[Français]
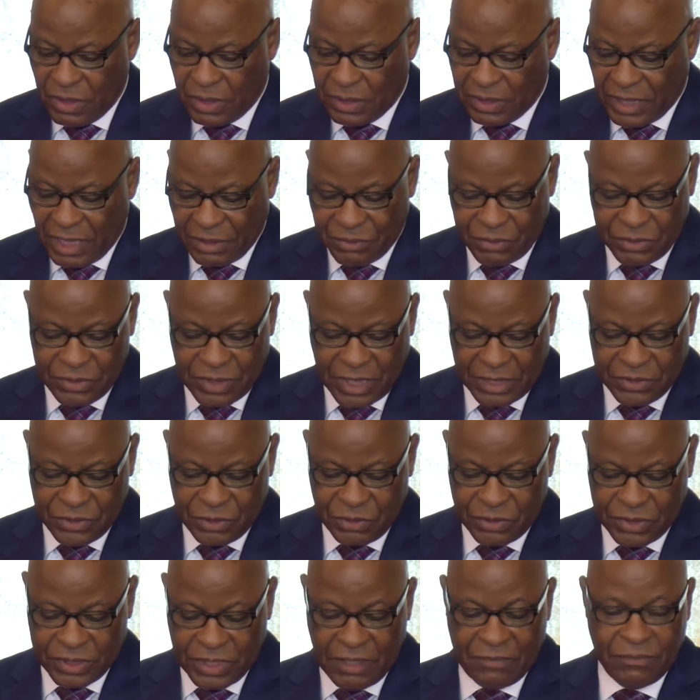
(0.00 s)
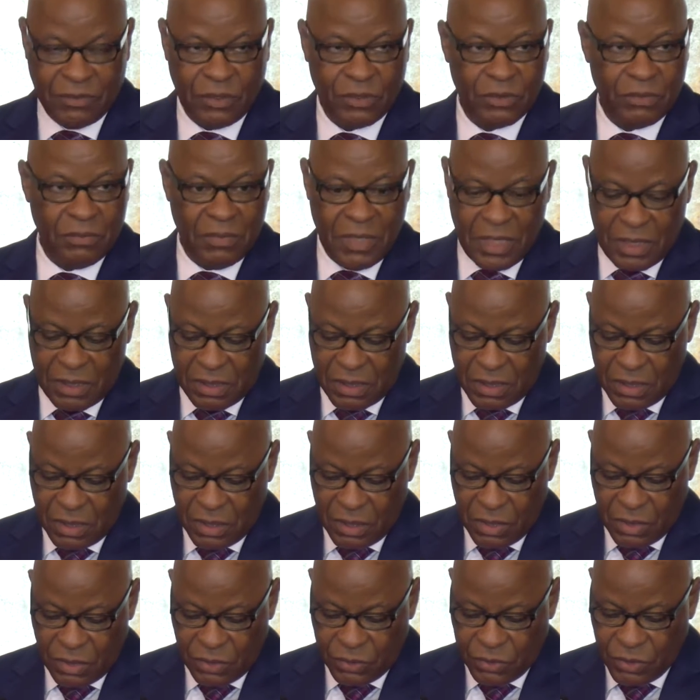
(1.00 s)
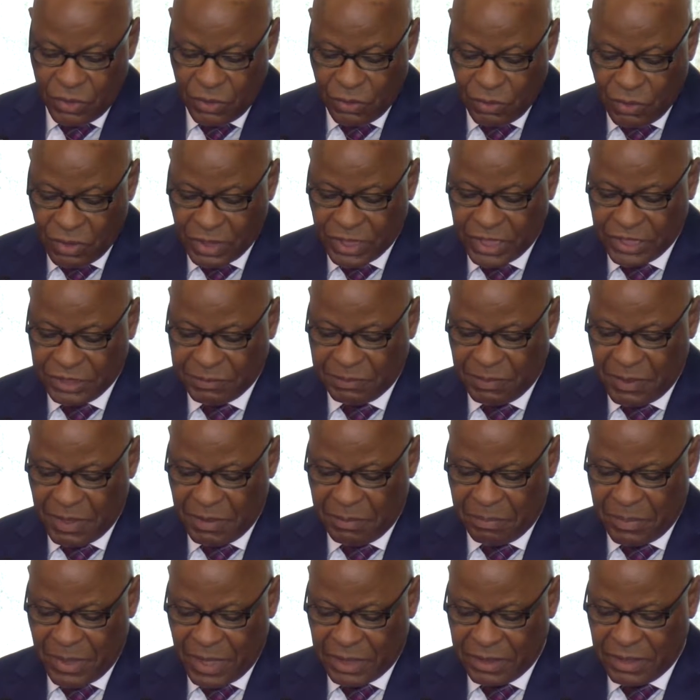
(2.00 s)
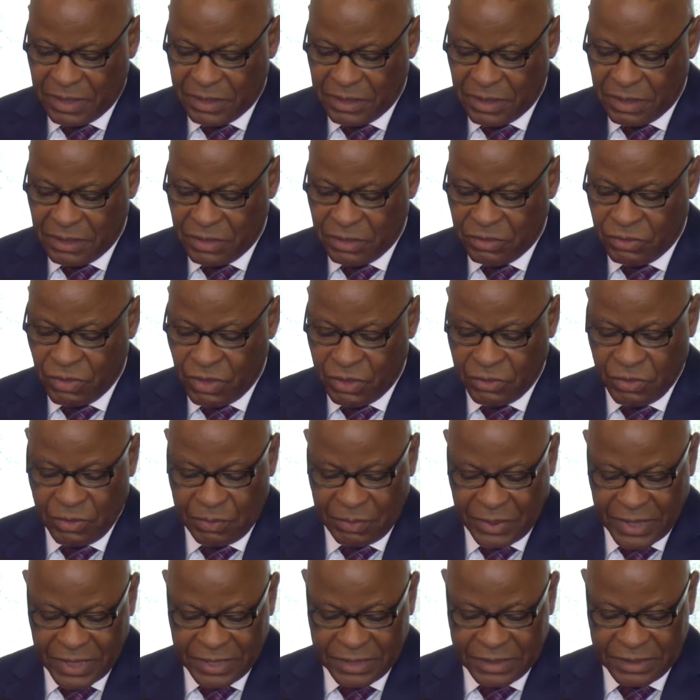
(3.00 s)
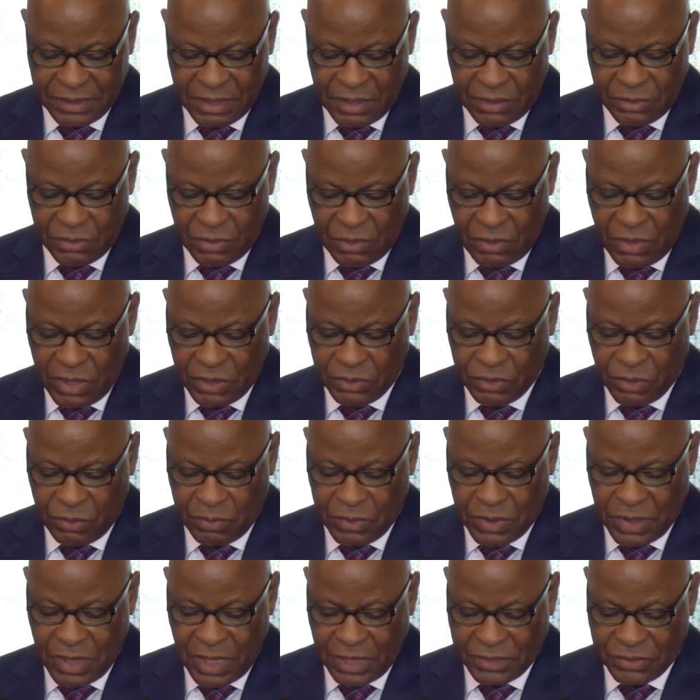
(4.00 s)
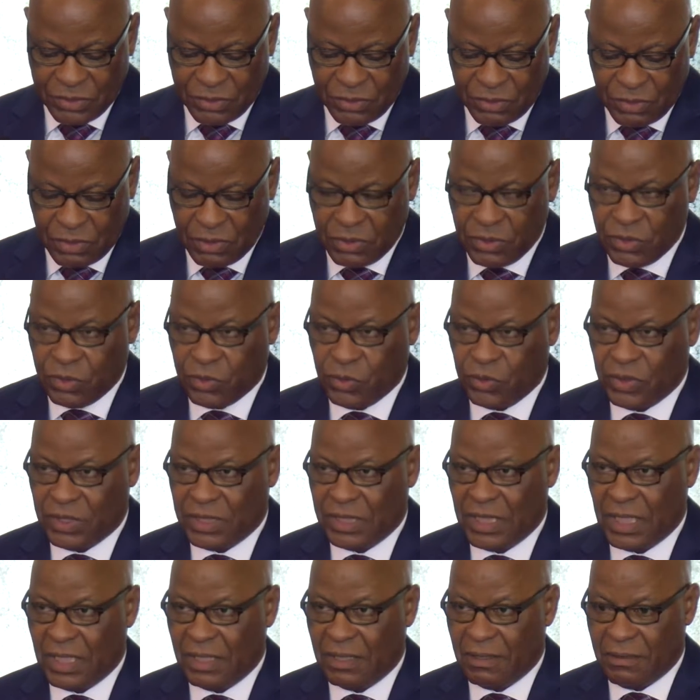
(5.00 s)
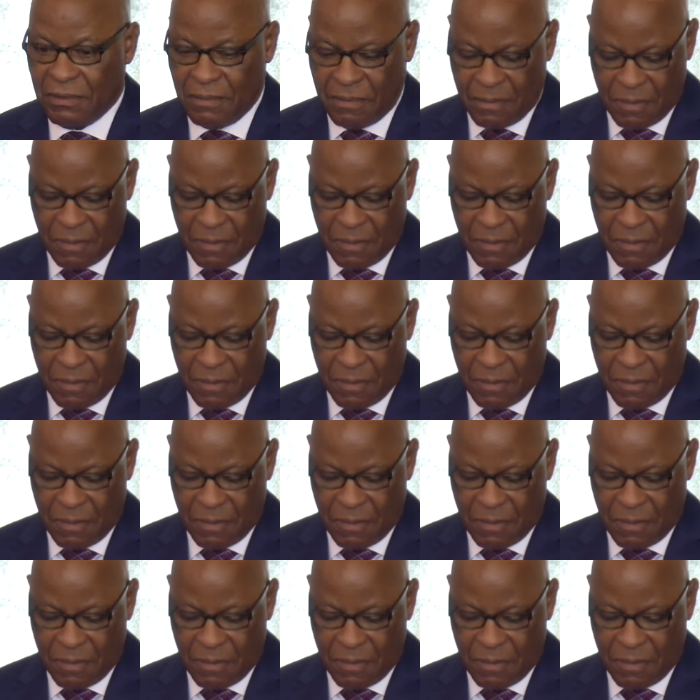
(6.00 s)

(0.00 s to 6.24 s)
d'accusations sans fondement, de non-respect par des éditeurs de presse de leurs obligations sociales.